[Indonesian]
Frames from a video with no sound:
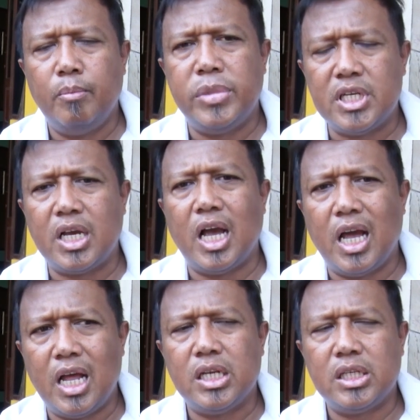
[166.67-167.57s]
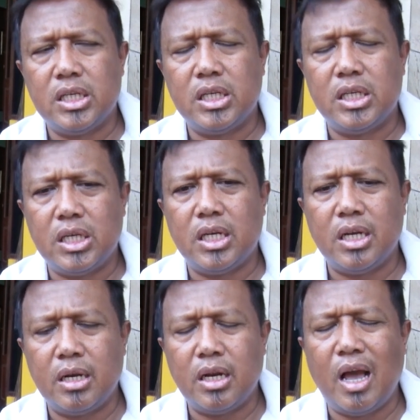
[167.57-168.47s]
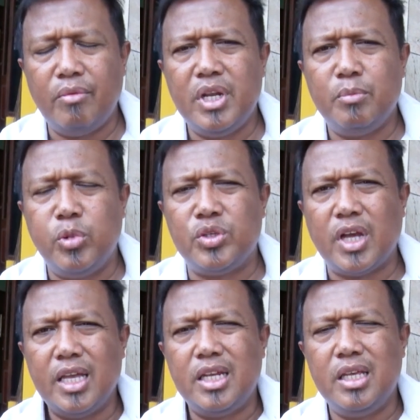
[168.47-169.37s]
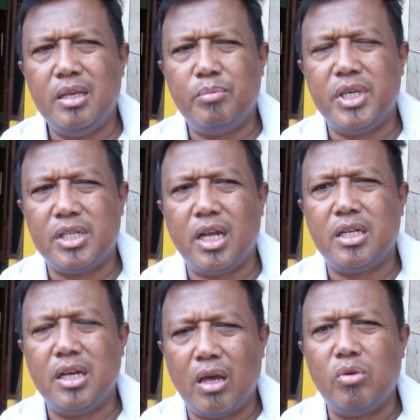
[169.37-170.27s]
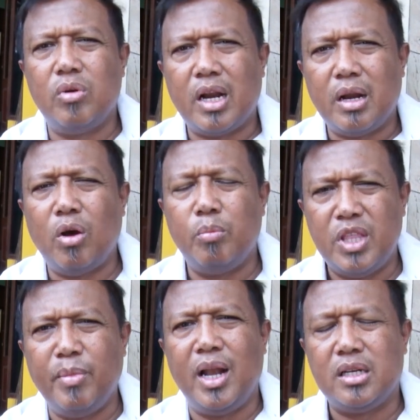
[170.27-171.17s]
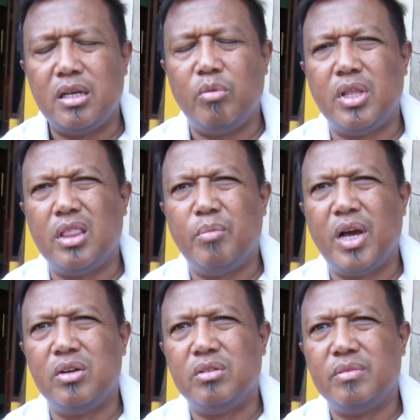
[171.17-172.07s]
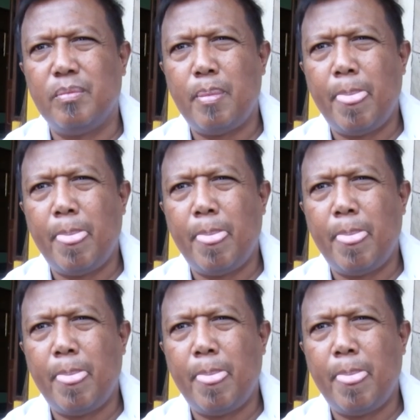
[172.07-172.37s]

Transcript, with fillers: pencegahan kawin bocah ini bisa dilakukan optimal di Kabupaten Temanggung.